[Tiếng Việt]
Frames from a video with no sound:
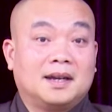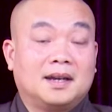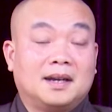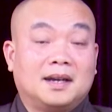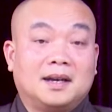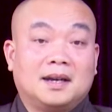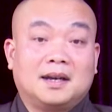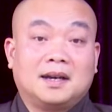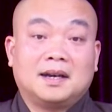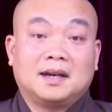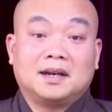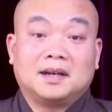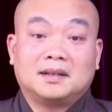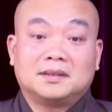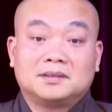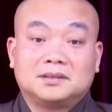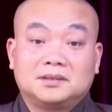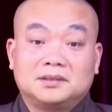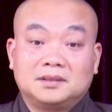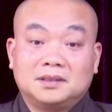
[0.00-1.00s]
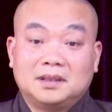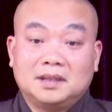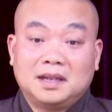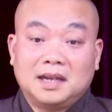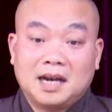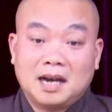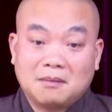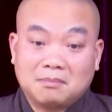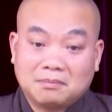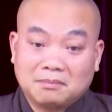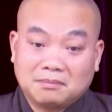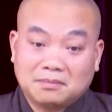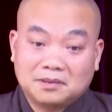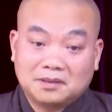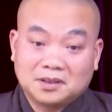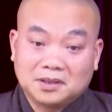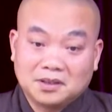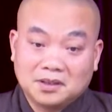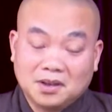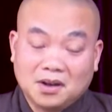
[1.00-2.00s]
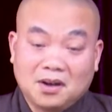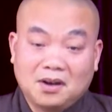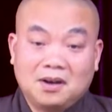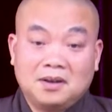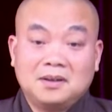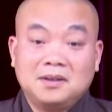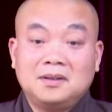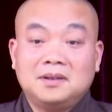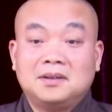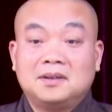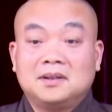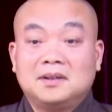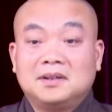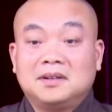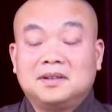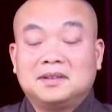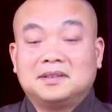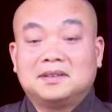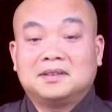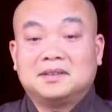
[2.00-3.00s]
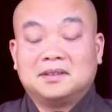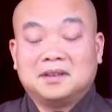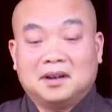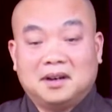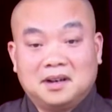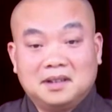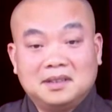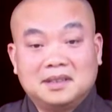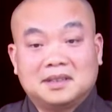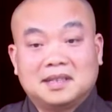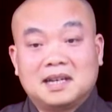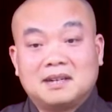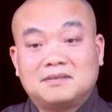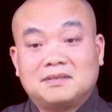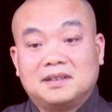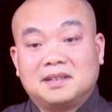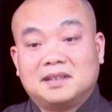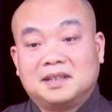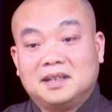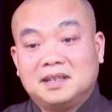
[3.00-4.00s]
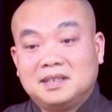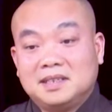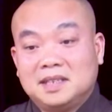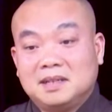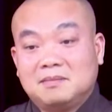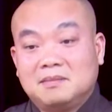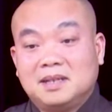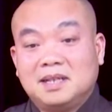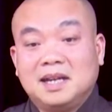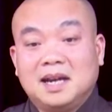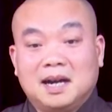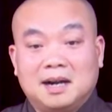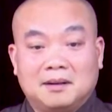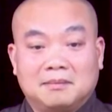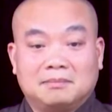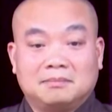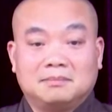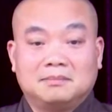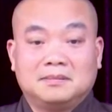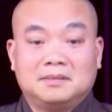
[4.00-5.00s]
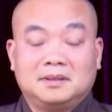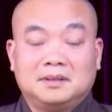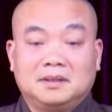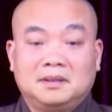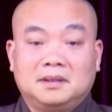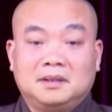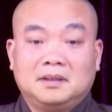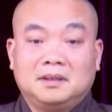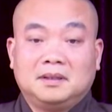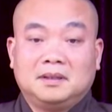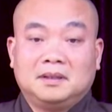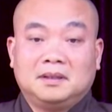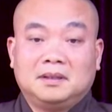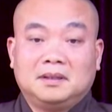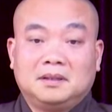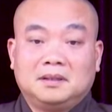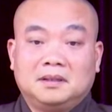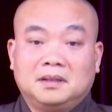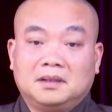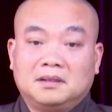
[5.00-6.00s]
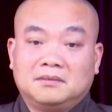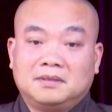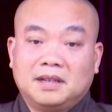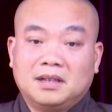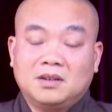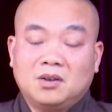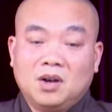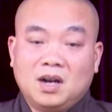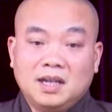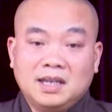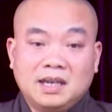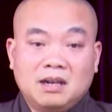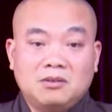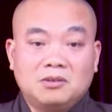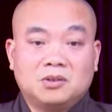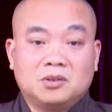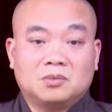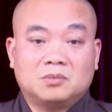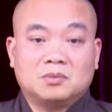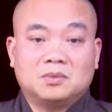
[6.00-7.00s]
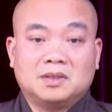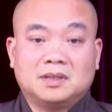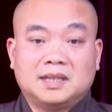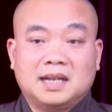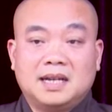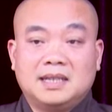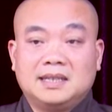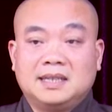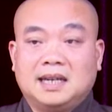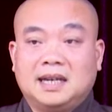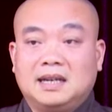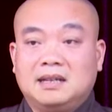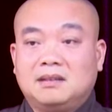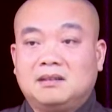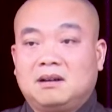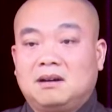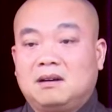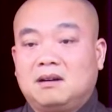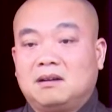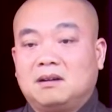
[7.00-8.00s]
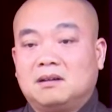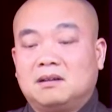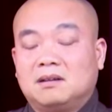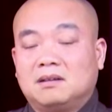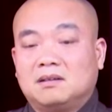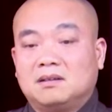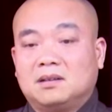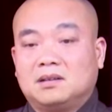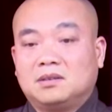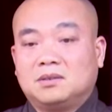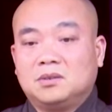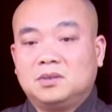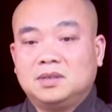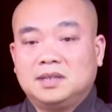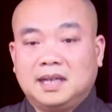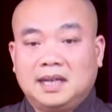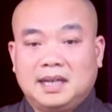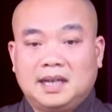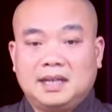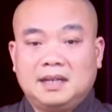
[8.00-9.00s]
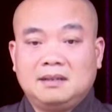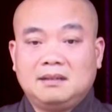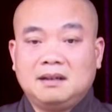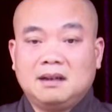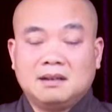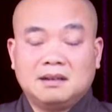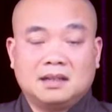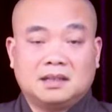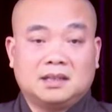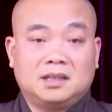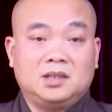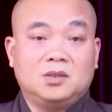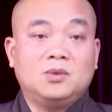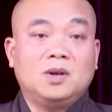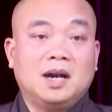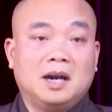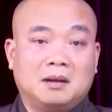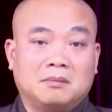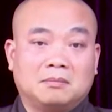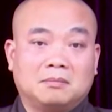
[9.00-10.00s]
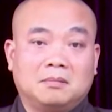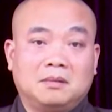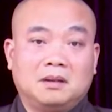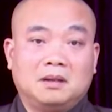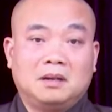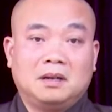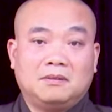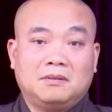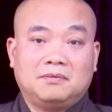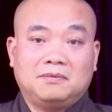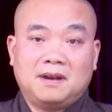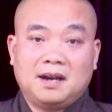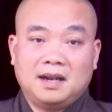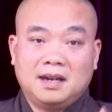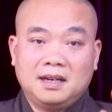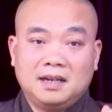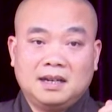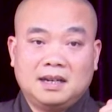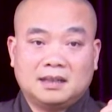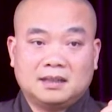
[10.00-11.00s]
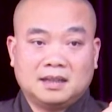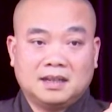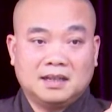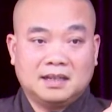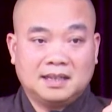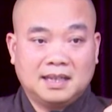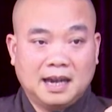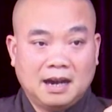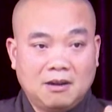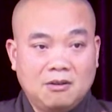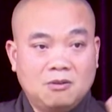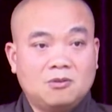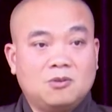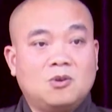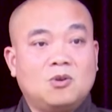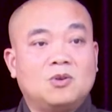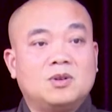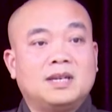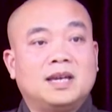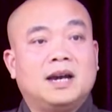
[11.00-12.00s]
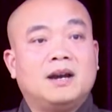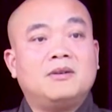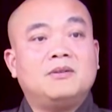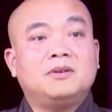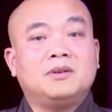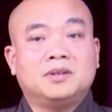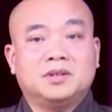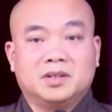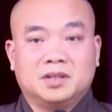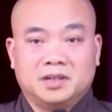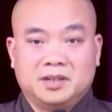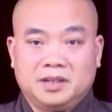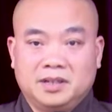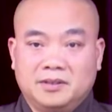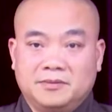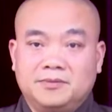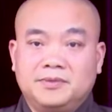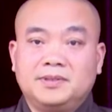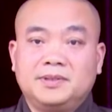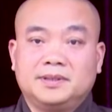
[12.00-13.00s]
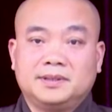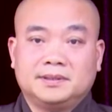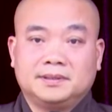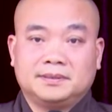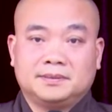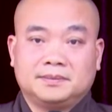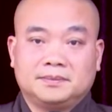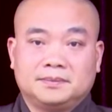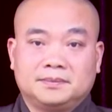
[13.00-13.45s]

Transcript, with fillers: à, học từ nhỏ từ nhỏ thì các vị nghĩ xem đi học nền văn hóa giáo dục người ta dạy cho cho tuổi trẻ nhất là tiểu học phải là thầy giáo cô giáo người địa phương